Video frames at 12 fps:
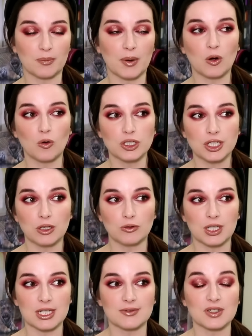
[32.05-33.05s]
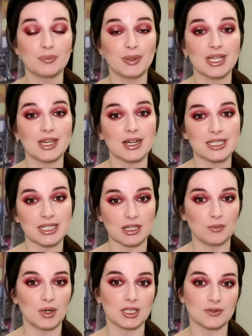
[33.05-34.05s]
похожи ли у нас восприятие
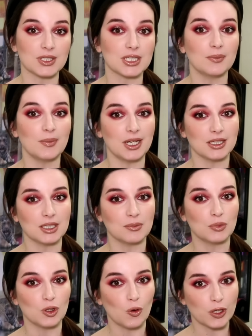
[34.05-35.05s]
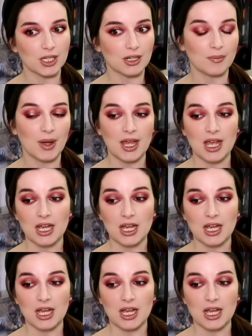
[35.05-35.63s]
ароматов с тем или иным блогером,